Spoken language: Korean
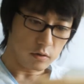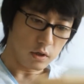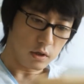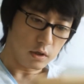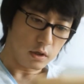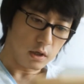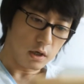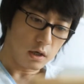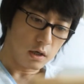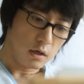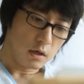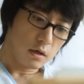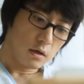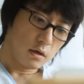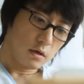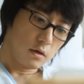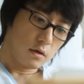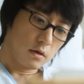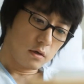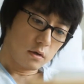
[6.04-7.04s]
남자가
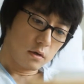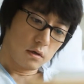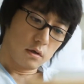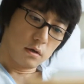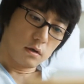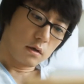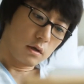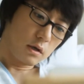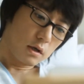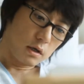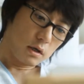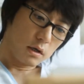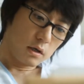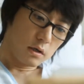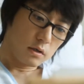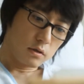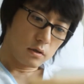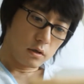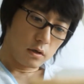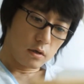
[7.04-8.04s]
그게 뭐 하는
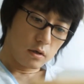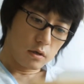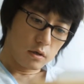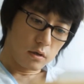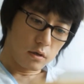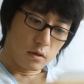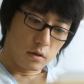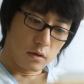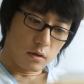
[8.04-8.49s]
짓인지.